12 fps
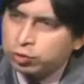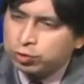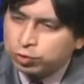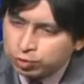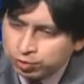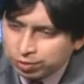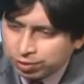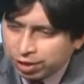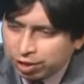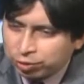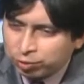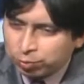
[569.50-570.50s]
con
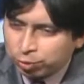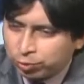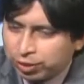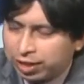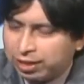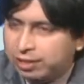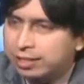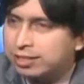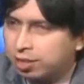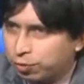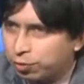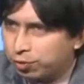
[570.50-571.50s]
las oportunidades de
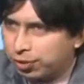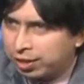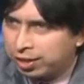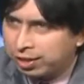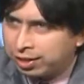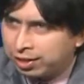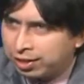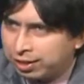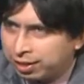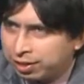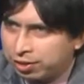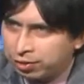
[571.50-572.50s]
desarrollo de la
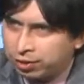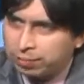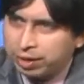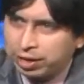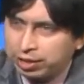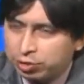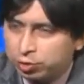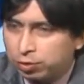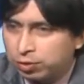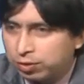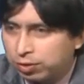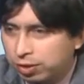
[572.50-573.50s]
región y para
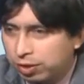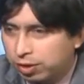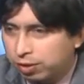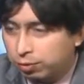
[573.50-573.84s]
eso eh,